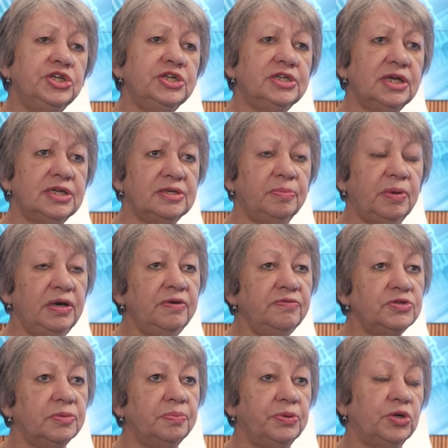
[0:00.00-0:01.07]
числа
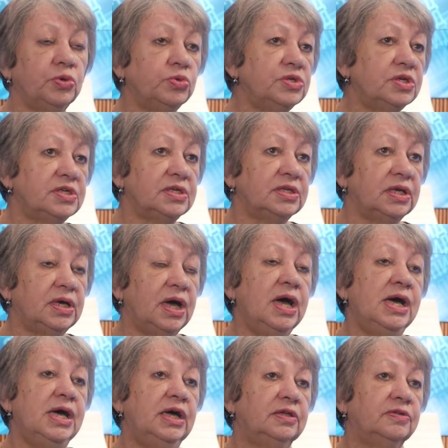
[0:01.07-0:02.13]
заболевших приходится на
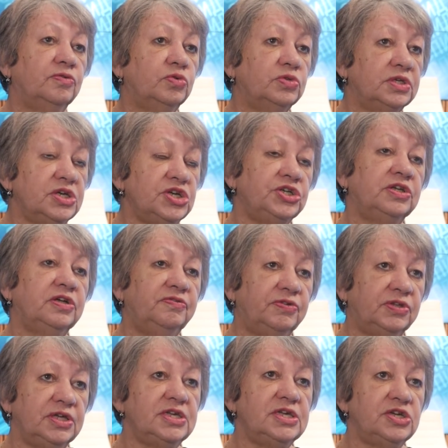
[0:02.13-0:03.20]

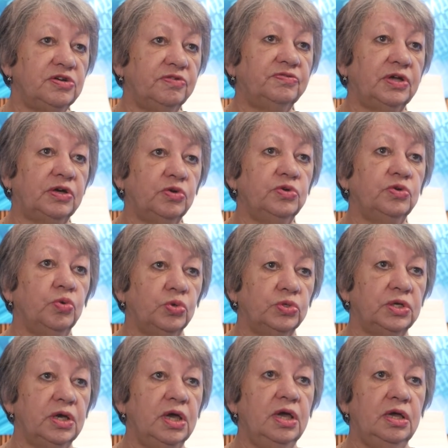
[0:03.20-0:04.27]
2000-2002
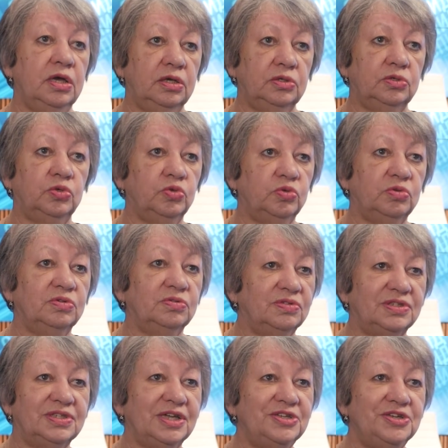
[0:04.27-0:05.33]
годы. Но
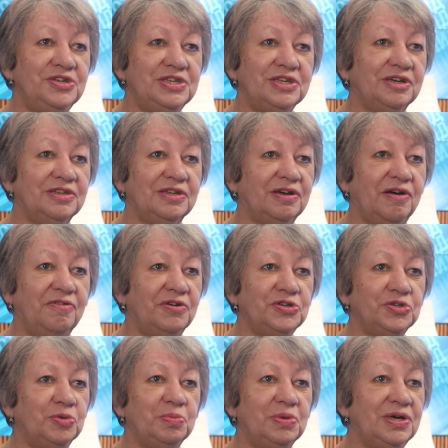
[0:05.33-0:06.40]
статистика
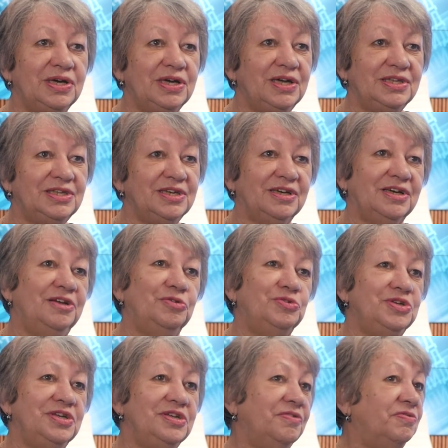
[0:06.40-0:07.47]
такова, что мы этих
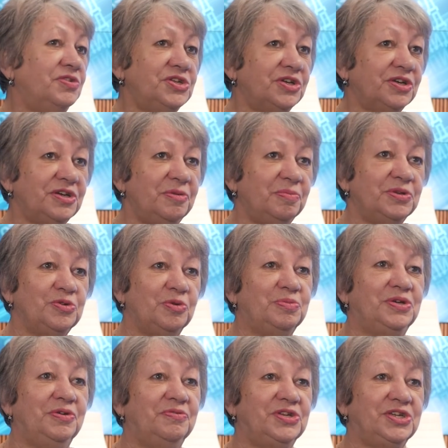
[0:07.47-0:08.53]
людей не вычеркнем из
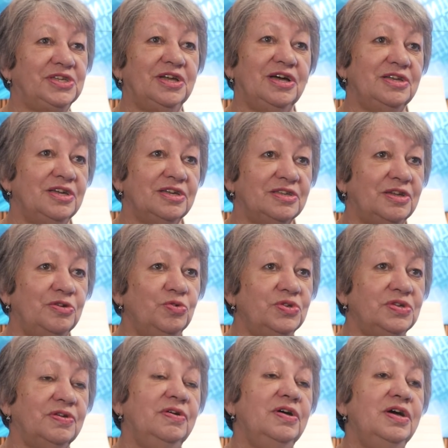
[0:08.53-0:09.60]
общего числа, они
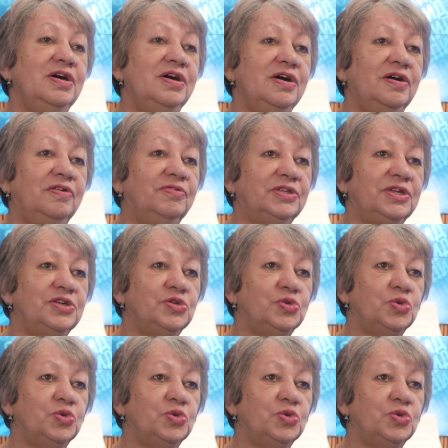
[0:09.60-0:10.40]
остаются в этой